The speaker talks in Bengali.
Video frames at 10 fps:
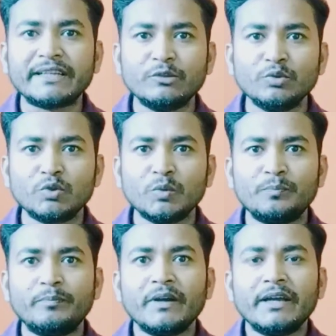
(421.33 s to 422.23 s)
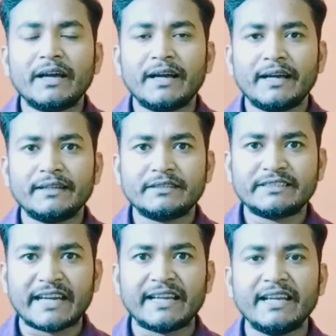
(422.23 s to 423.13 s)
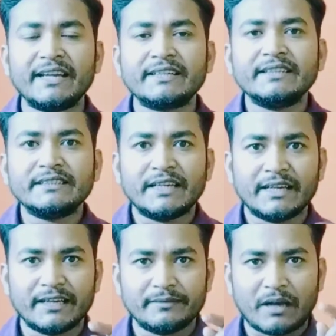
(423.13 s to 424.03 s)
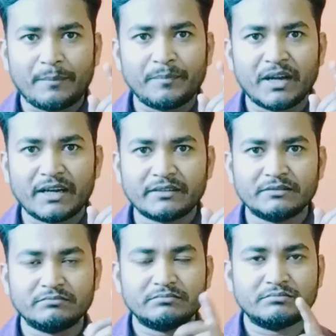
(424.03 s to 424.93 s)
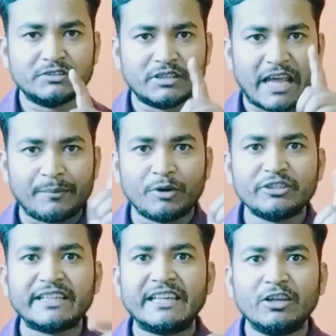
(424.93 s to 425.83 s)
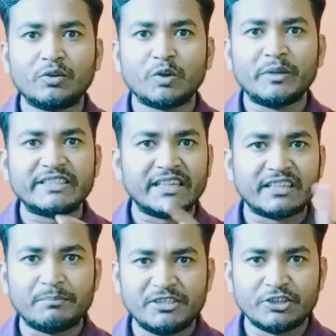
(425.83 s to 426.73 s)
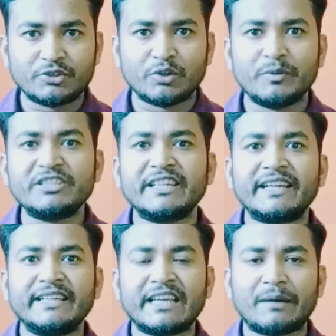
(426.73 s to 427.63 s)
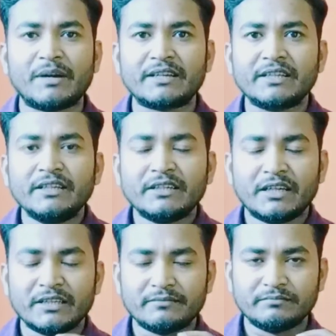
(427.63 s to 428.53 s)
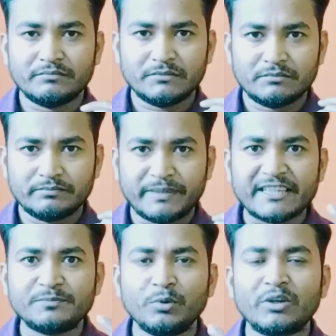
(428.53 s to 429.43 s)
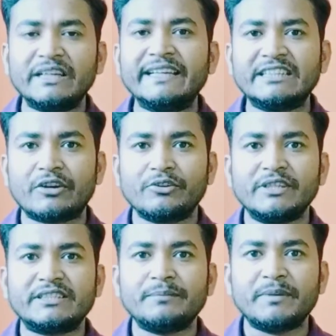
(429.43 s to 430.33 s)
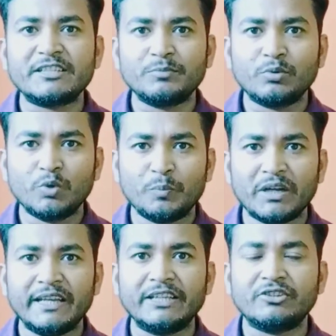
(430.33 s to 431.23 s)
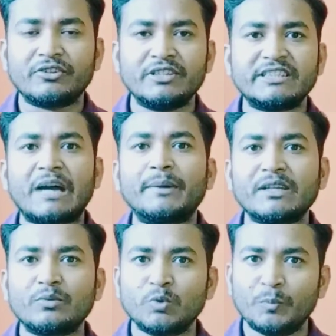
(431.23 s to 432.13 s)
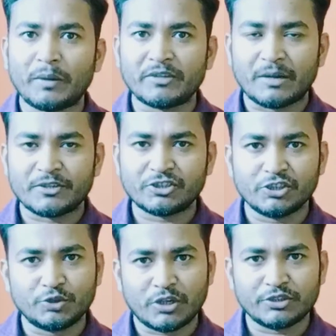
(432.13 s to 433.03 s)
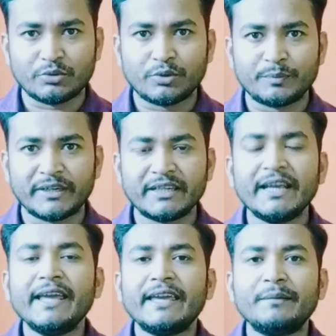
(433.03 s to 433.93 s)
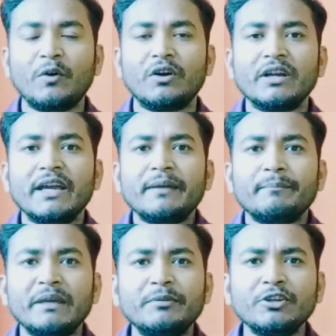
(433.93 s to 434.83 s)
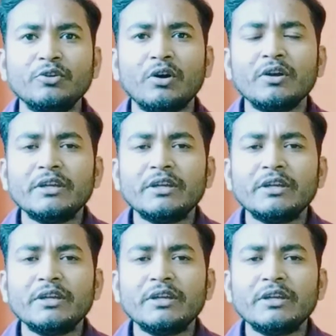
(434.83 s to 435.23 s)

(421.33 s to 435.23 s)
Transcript: আমার ইউটিউব চ্যানেলের আপনার অ্যাবাউটে ক্লিক করবেন চ্যানেলটা ভিজিট করবেন সেখানে গিয়ে আমার ফেসবুক লিঙ্ক দেওয়া রয়েছে ফেসবুক গ্রুপের লিঙ্ক দেওয়া রয়েছে আমাকে গ্রুপে আমার আমার সঙ্গে যোগাযোগ করবেন এবং বিভিন্ন